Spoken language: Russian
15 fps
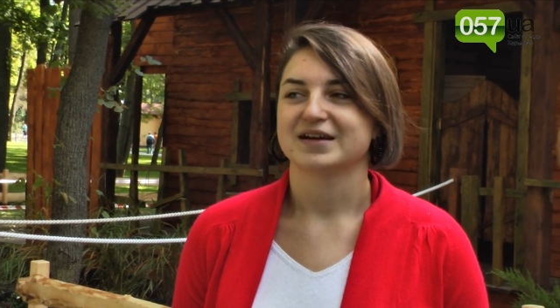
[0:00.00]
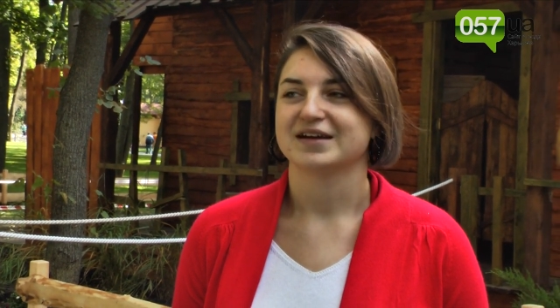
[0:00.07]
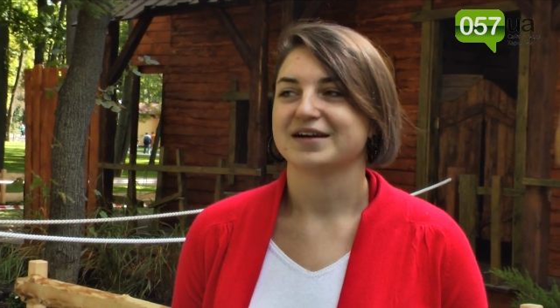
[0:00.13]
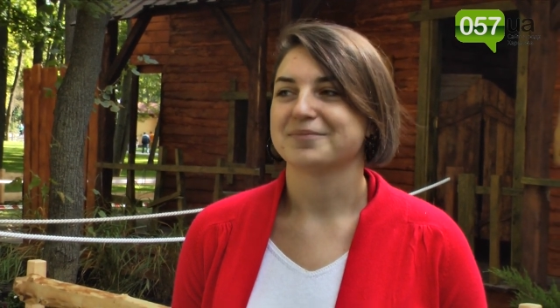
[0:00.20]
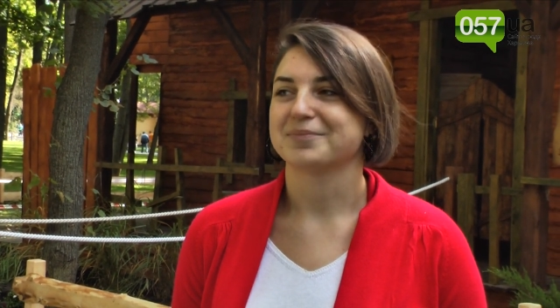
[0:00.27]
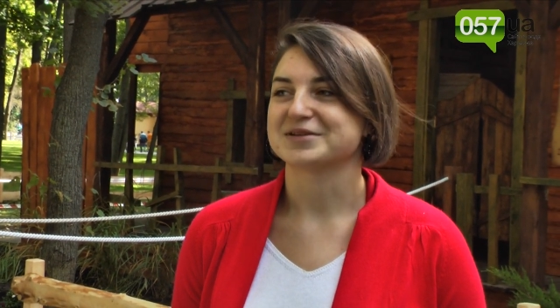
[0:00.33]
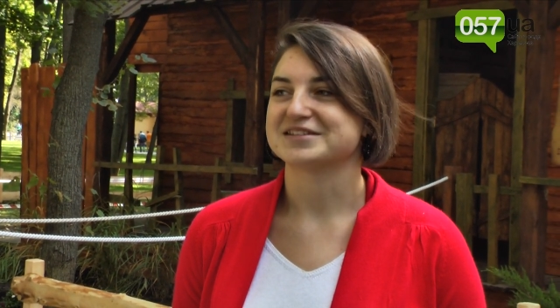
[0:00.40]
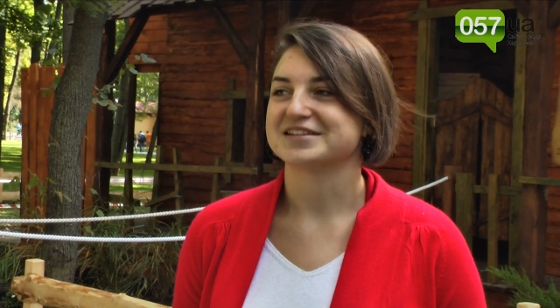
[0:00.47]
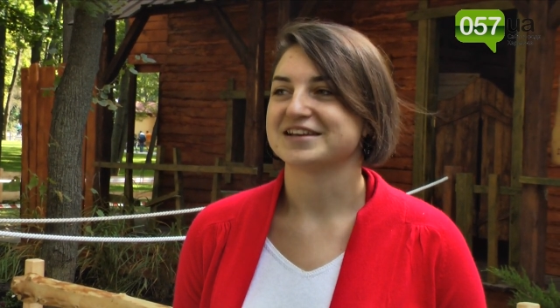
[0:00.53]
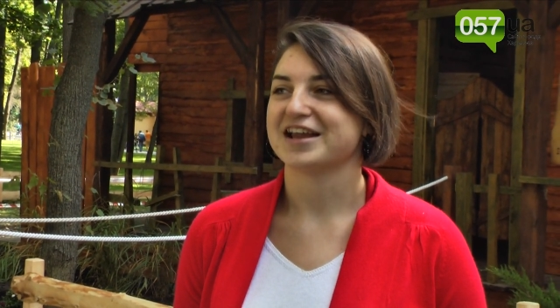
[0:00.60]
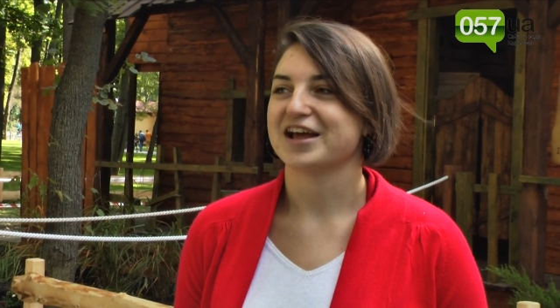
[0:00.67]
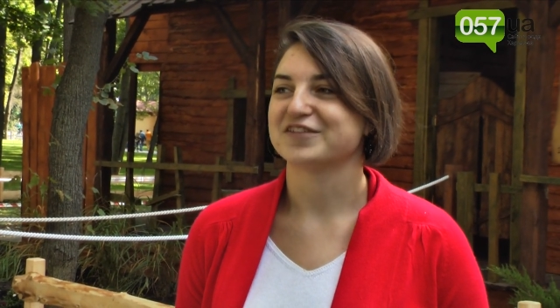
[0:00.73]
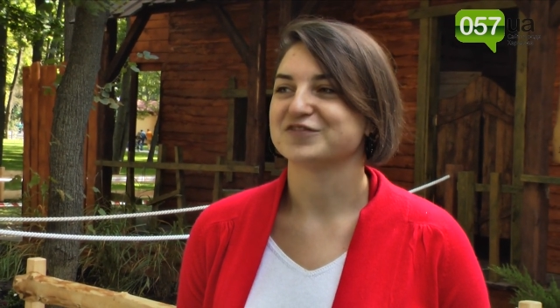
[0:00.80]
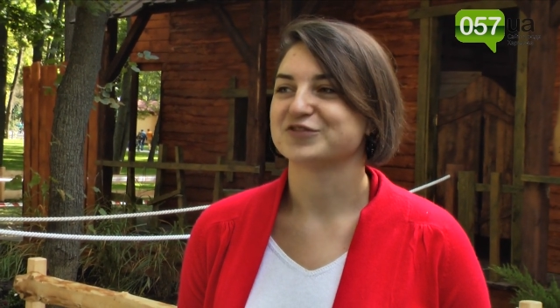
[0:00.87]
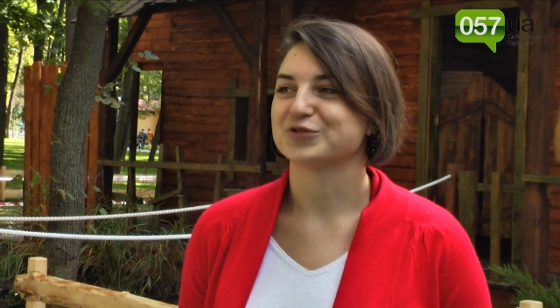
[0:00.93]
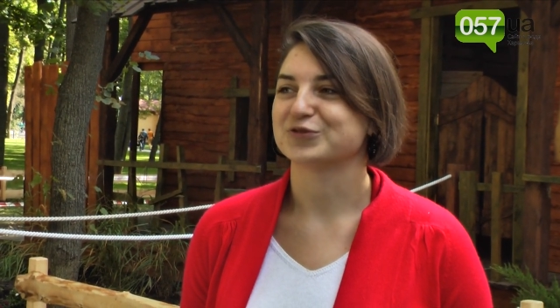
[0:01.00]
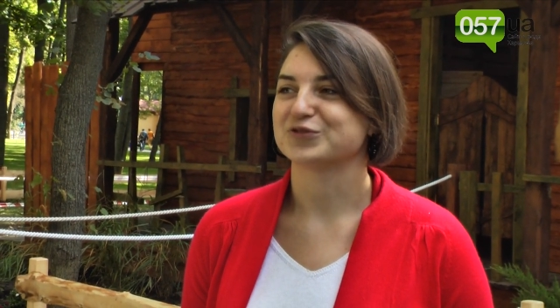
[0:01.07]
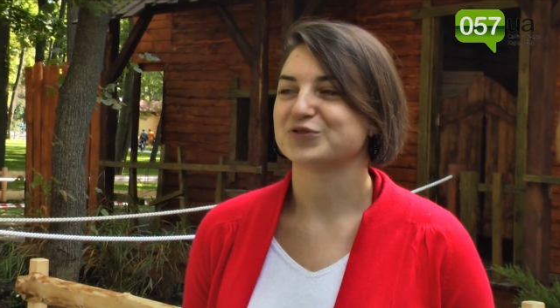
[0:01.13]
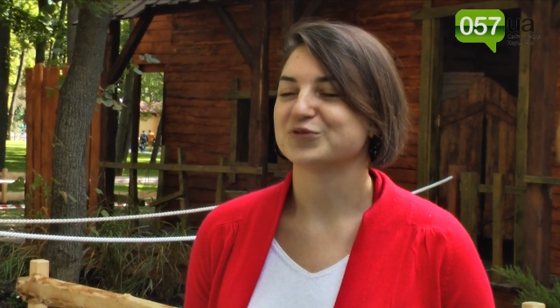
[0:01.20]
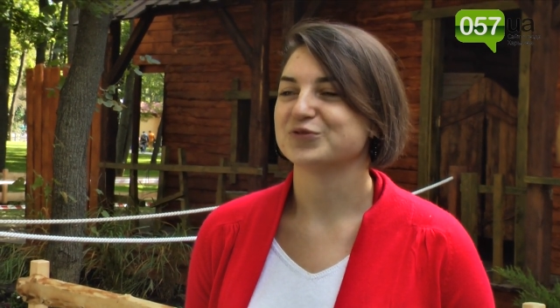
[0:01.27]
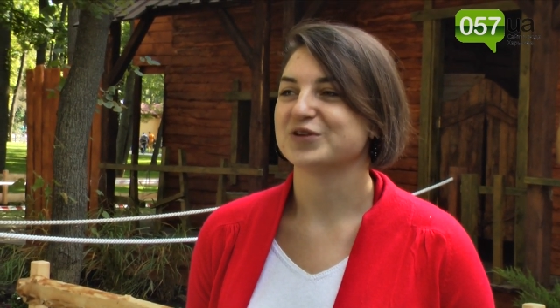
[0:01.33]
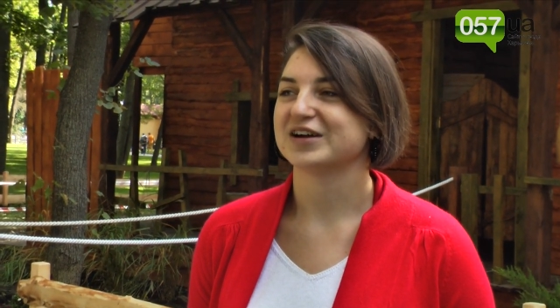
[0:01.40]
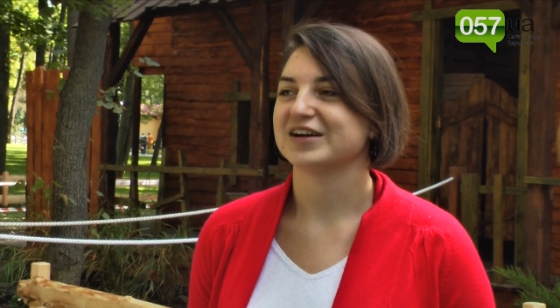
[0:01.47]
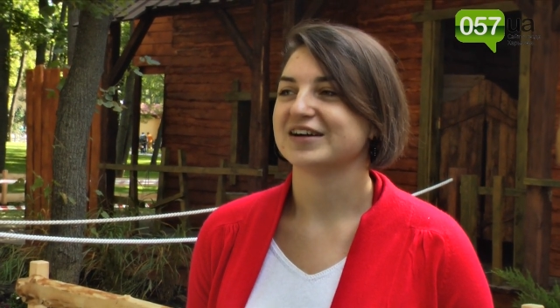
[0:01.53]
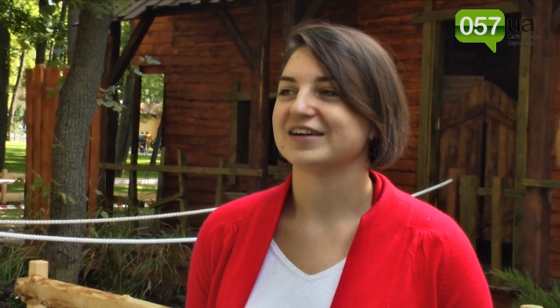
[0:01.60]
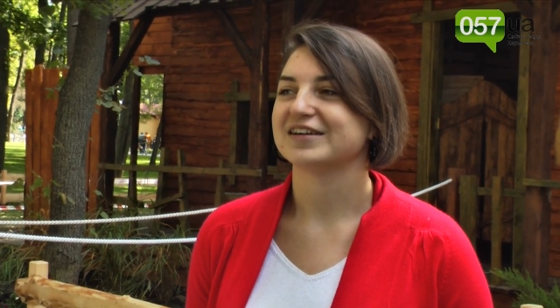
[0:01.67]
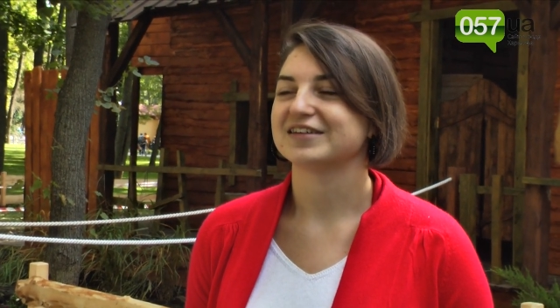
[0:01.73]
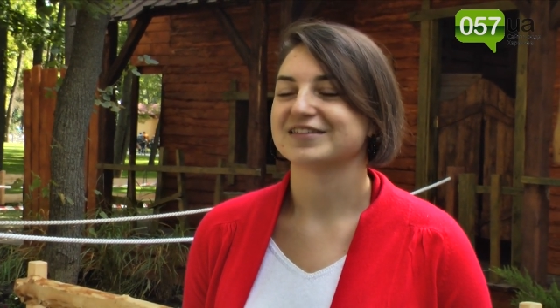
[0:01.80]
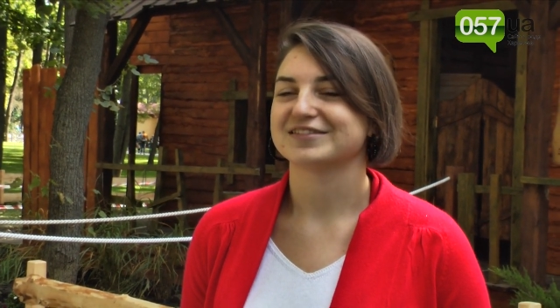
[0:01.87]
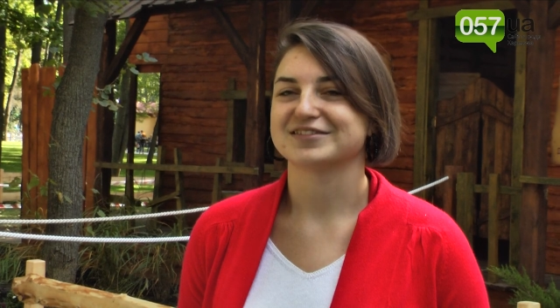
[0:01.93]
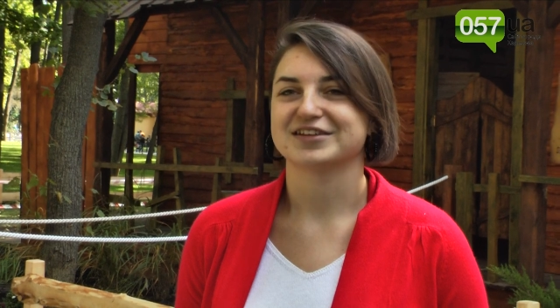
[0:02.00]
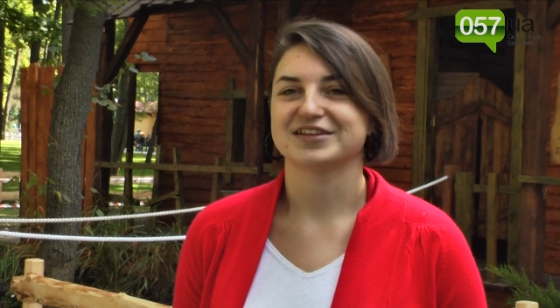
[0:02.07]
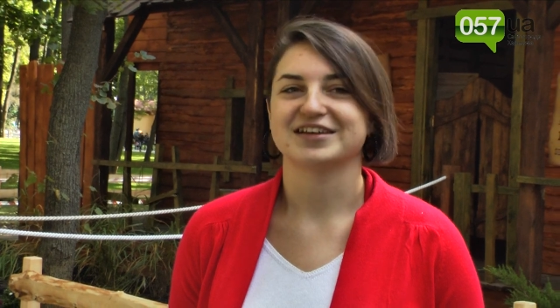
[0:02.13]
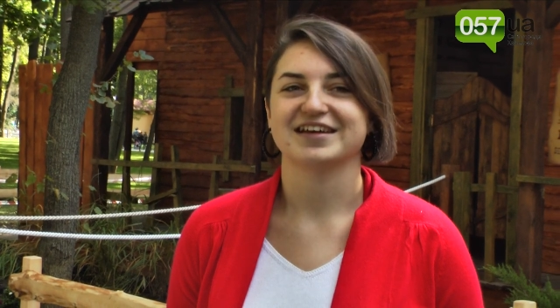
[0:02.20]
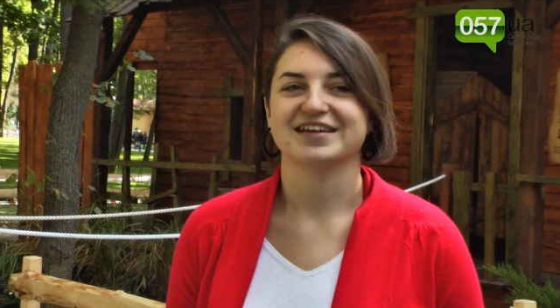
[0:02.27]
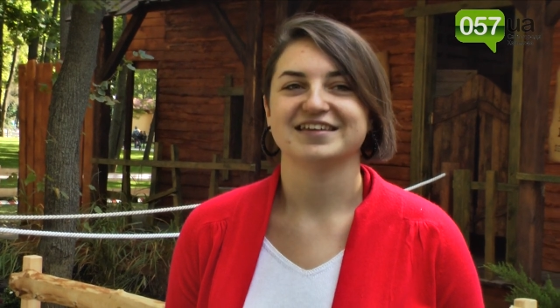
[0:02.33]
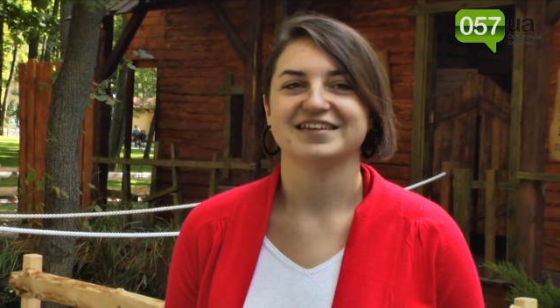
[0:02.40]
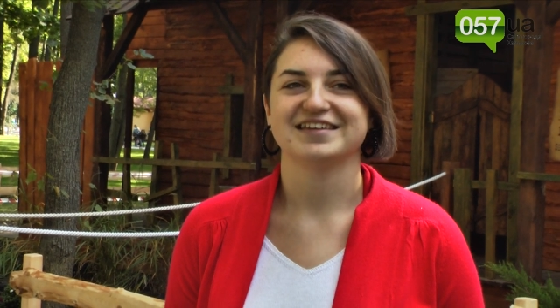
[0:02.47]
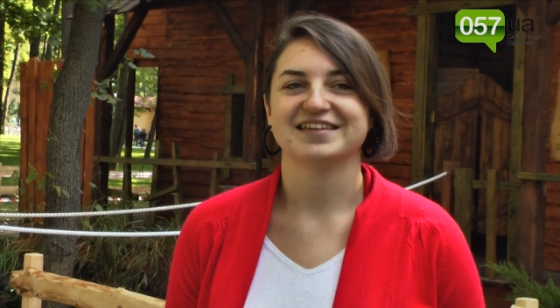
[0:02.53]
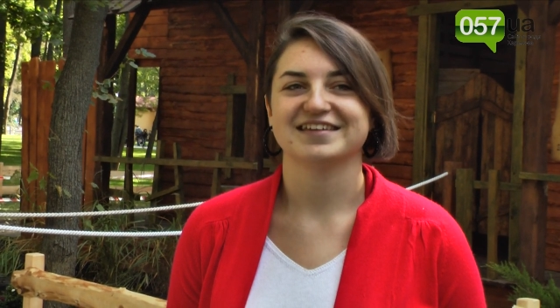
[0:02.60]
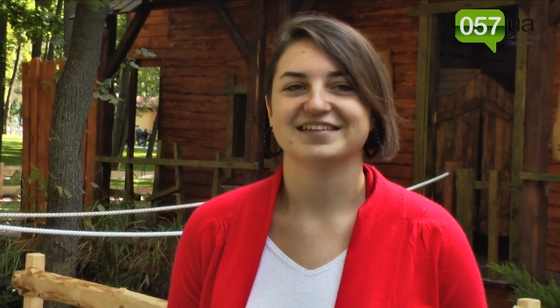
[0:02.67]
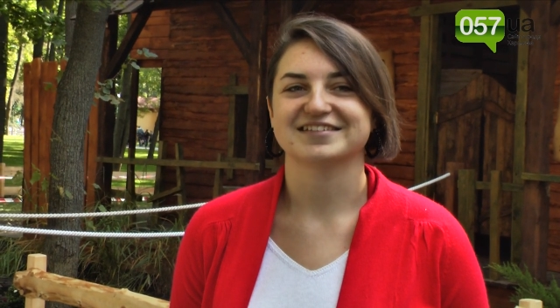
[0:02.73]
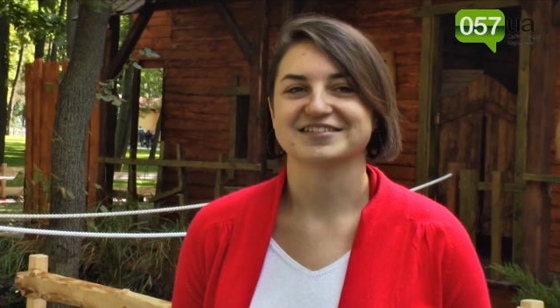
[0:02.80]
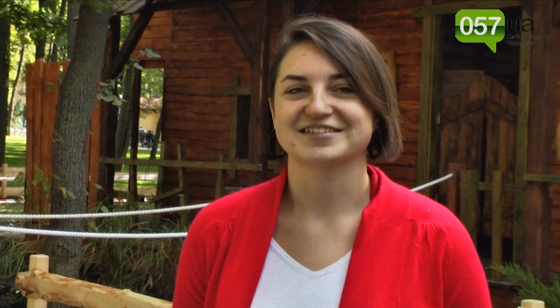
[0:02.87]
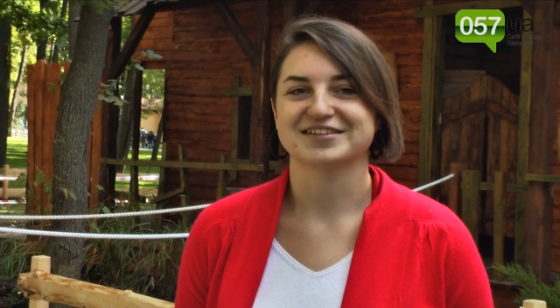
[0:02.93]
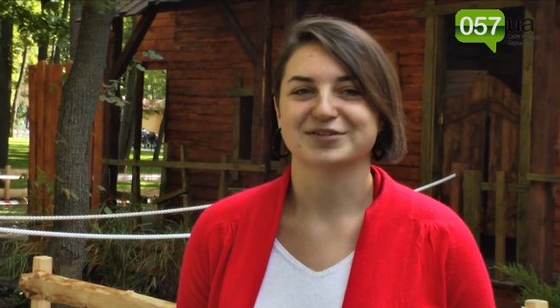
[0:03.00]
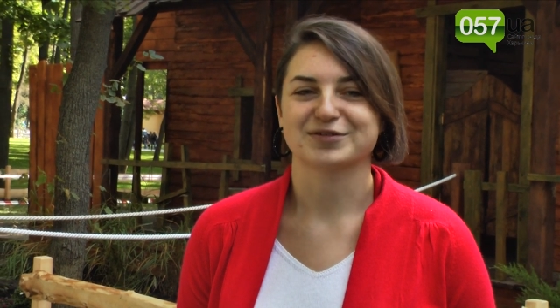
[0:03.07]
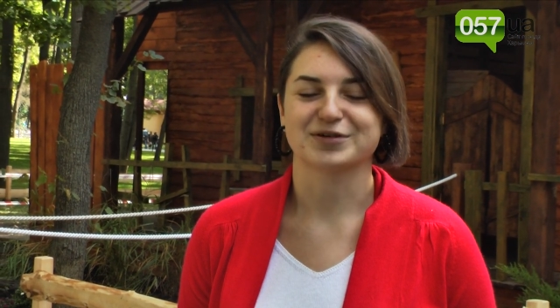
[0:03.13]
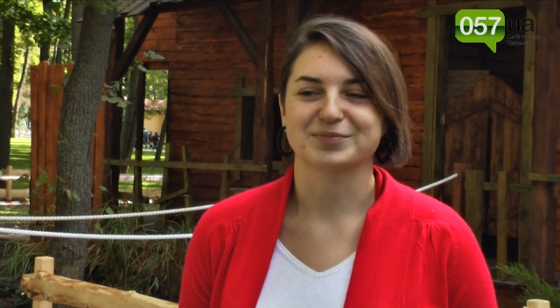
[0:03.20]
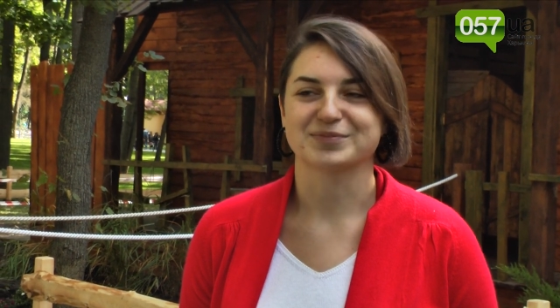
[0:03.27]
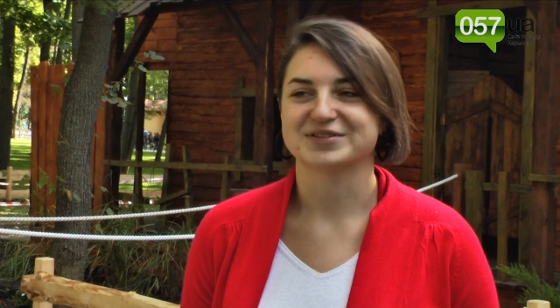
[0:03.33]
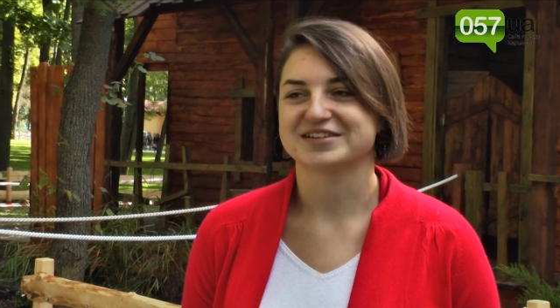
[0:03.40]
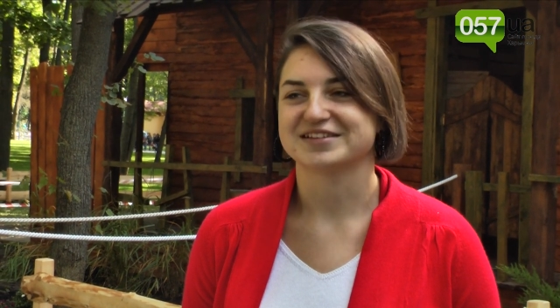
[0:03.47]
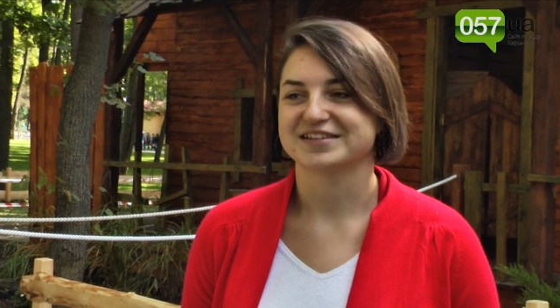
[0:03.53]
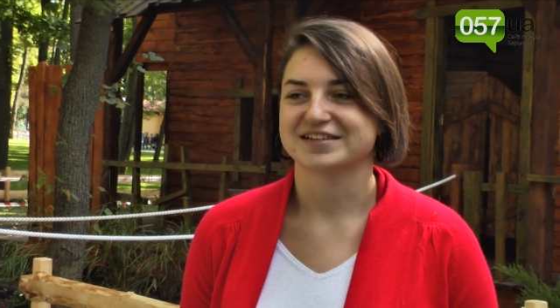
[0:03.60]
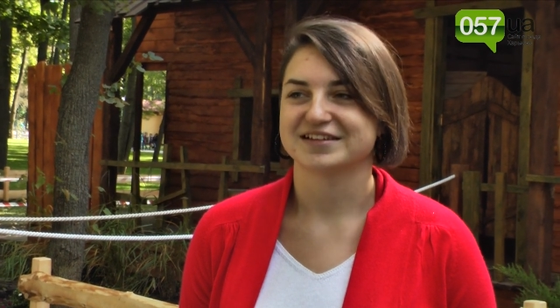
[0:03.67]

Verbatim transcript: а, пострелять в друг друга и ну, как бы